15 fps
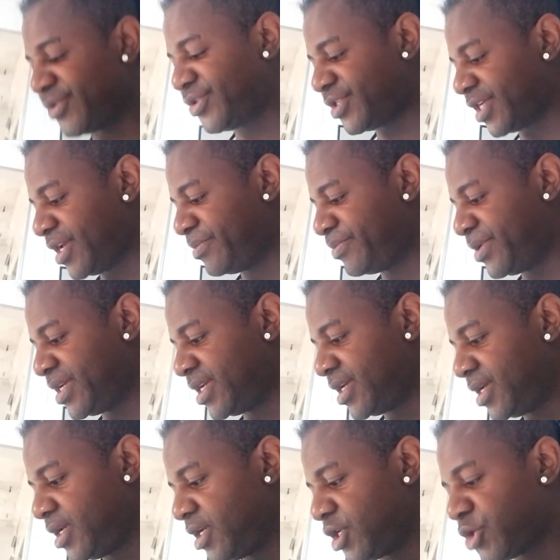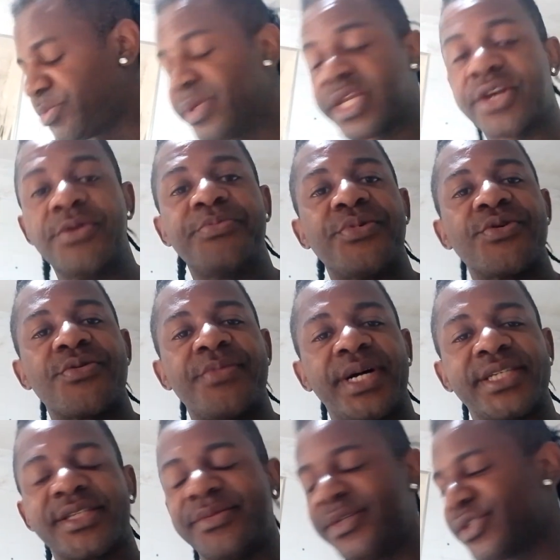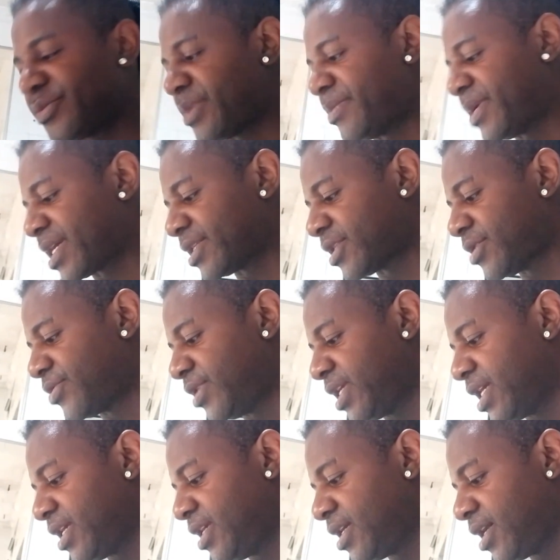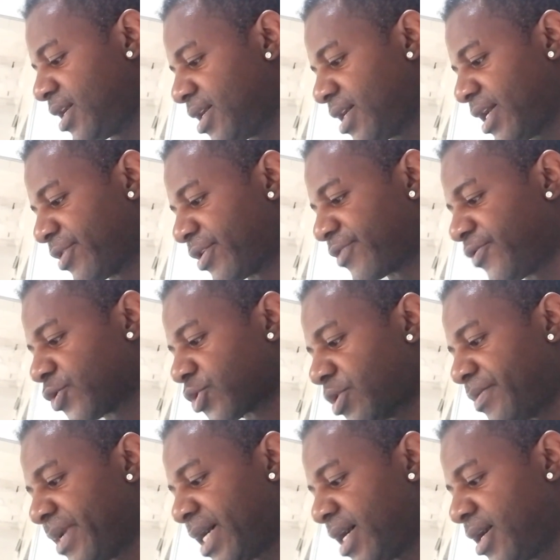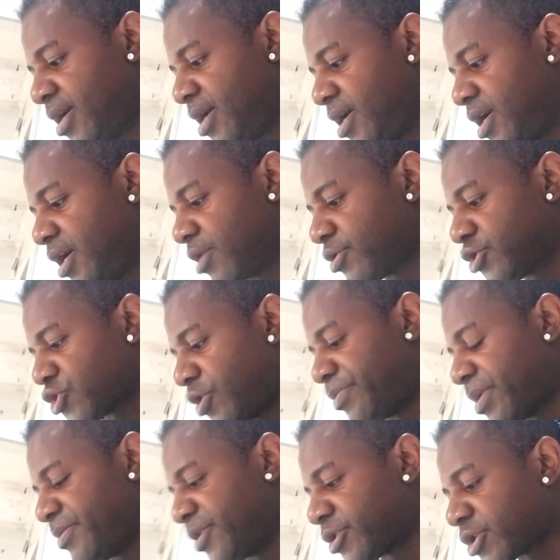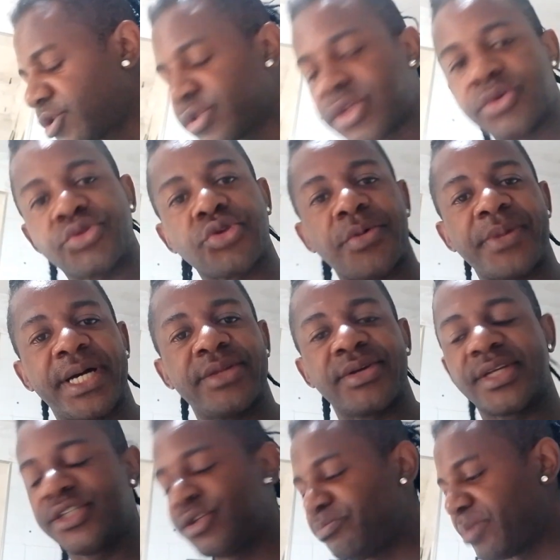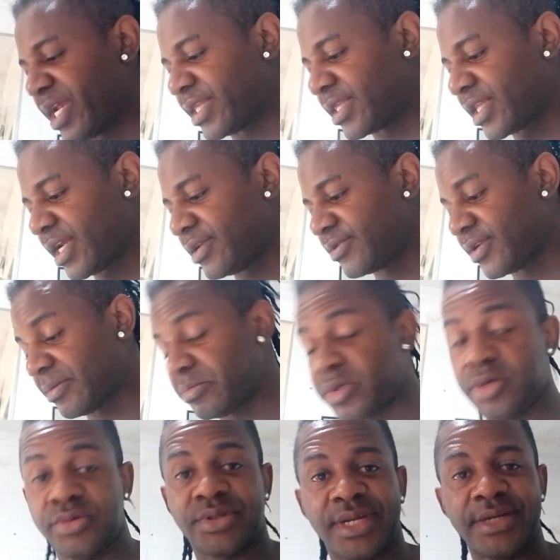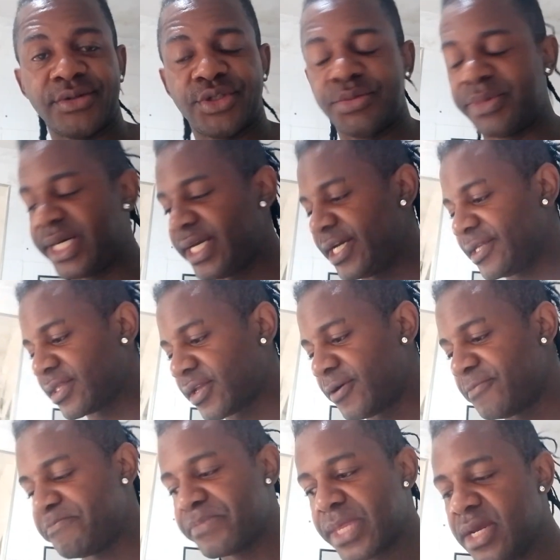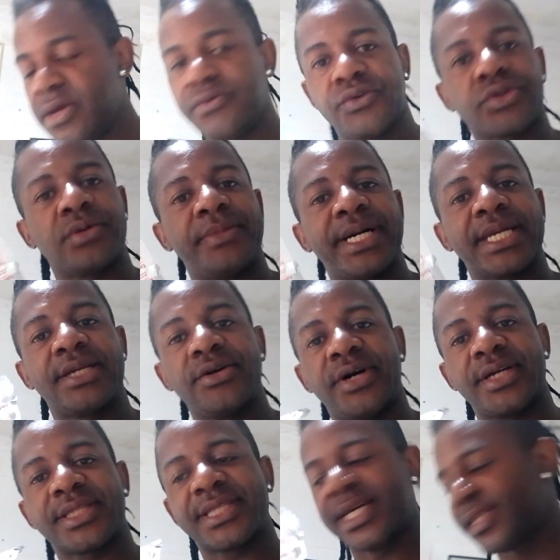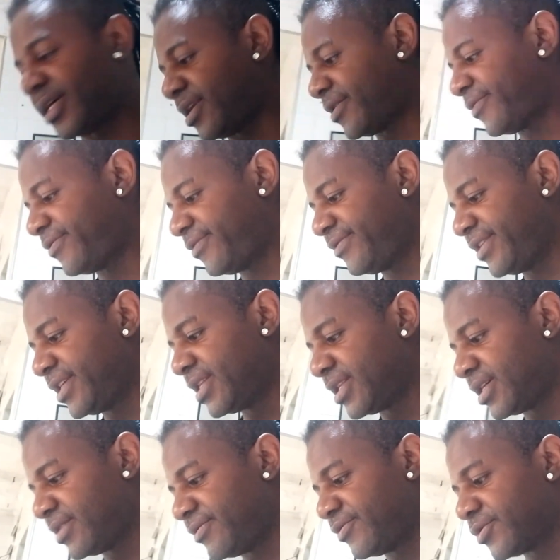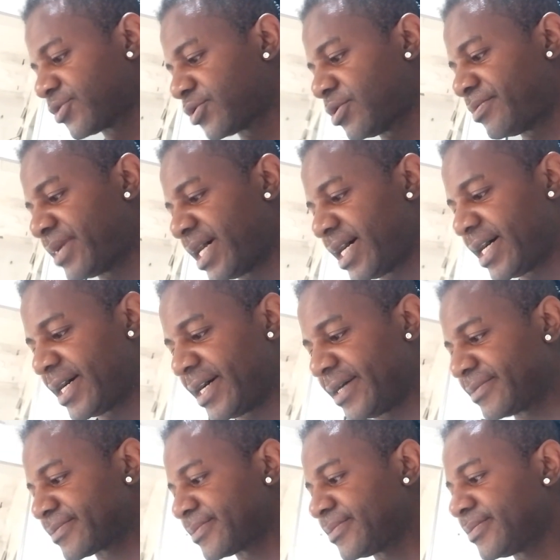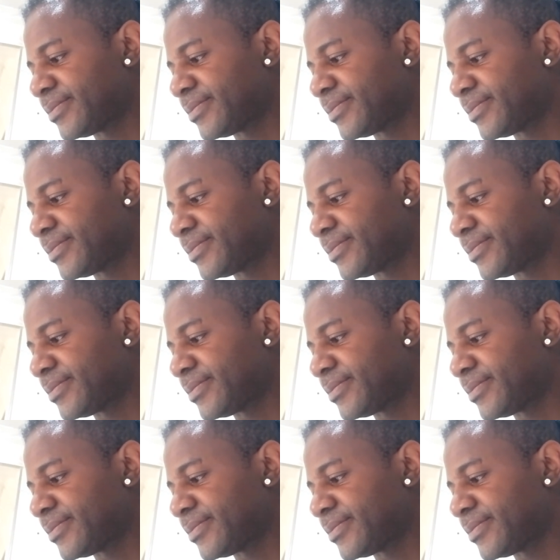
é o shape. Expliquei um pouco mais também sobre a minha categoria aí. Agora eu vou tomar alguns comprimidos que eu tenho tomado aqui de pré-treino, né? Porque eu treino de manhã, então vou tomar aqui, ó, Tadalafila, vou tomar